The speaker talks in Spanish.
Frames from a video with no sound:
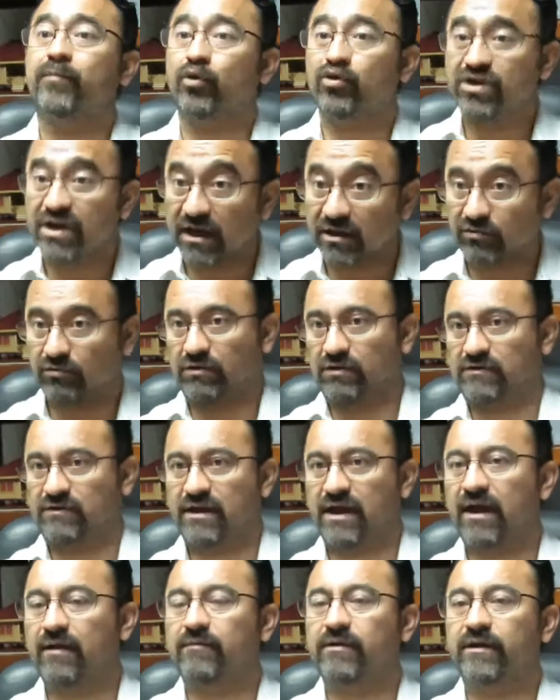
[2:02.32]
del proyecto que
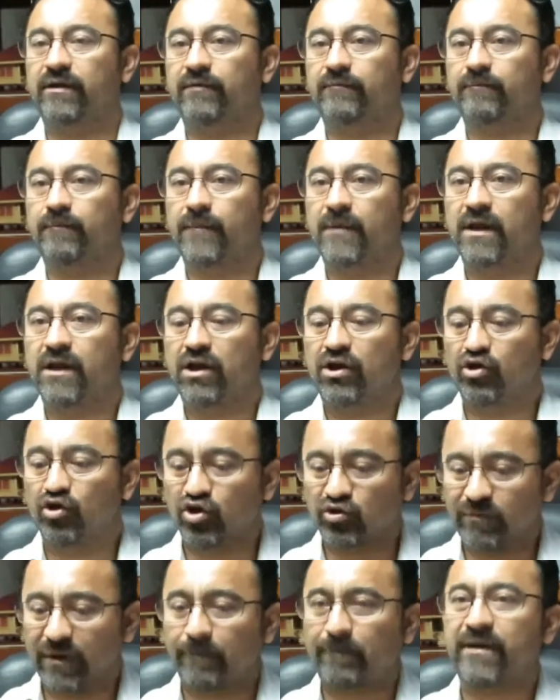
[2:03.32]
se hable,
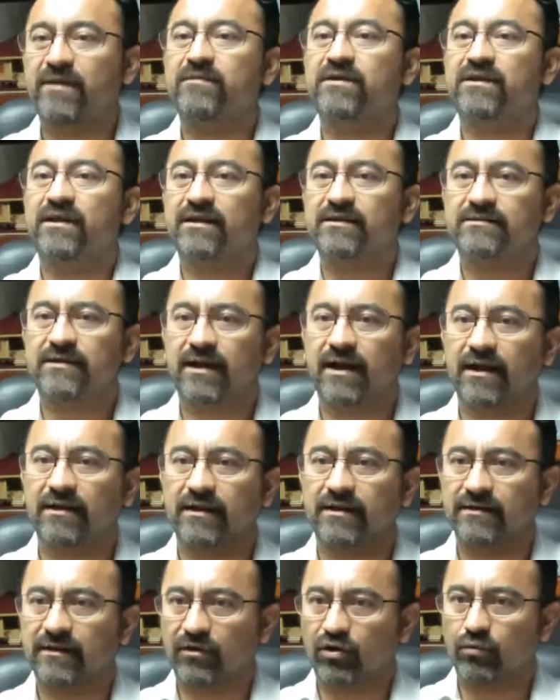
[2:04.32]
nos va a permitir este
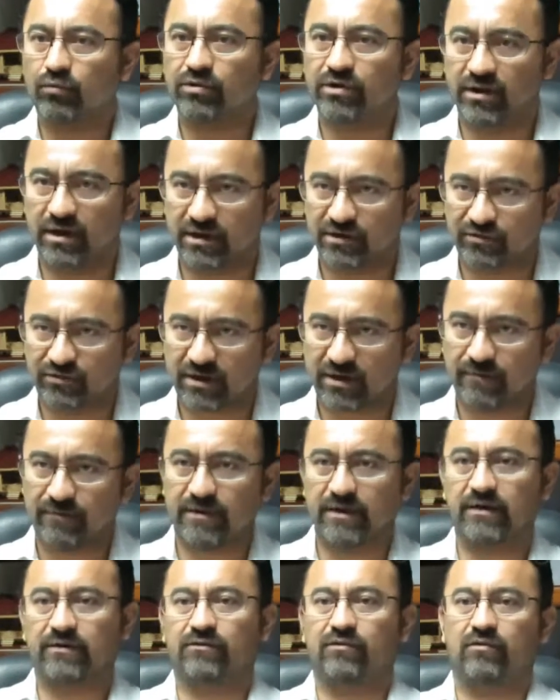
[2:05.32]
canal de comunicación
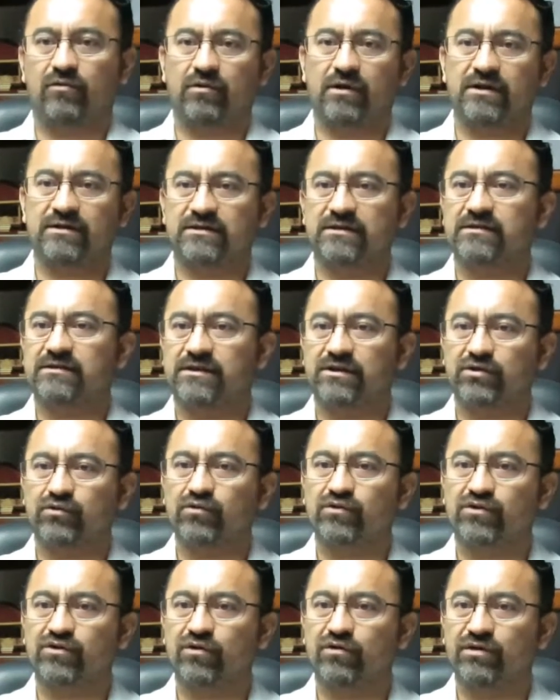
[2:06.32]
abierto con las
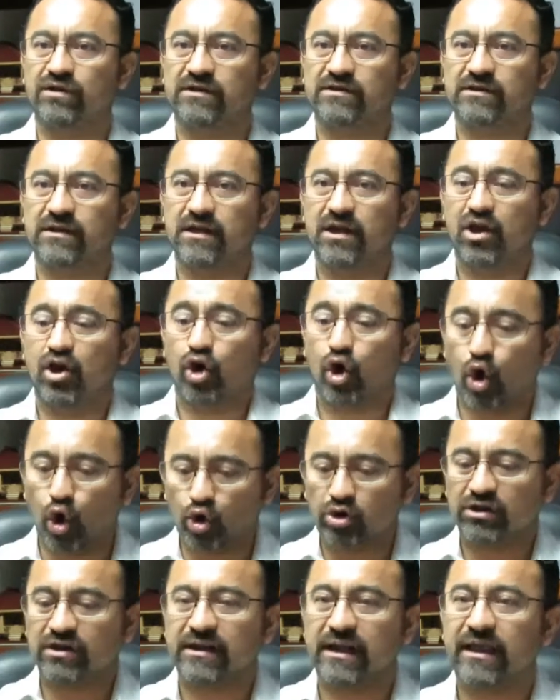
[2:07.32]
instituciones
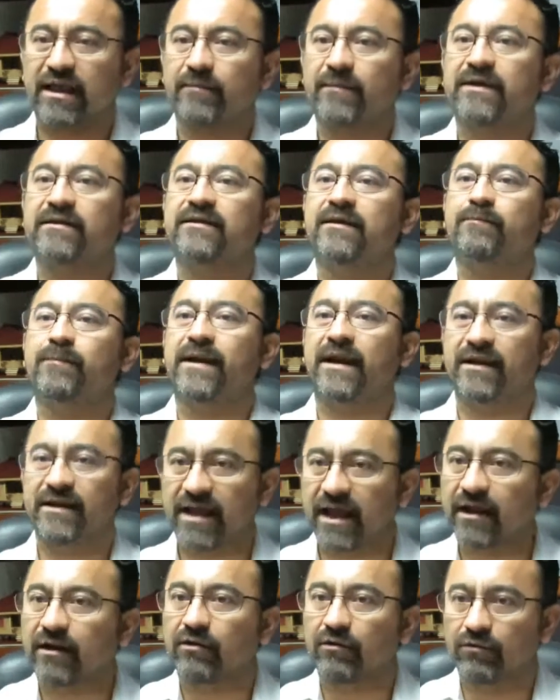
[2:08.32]
coordinadamente
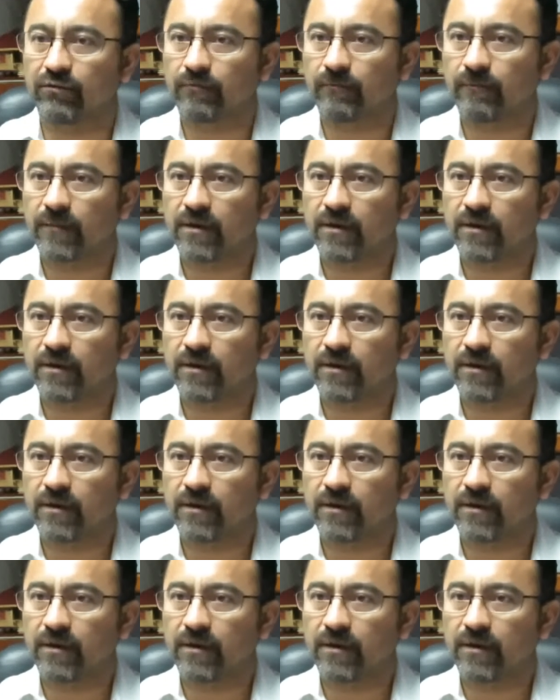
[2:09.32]
planearlo.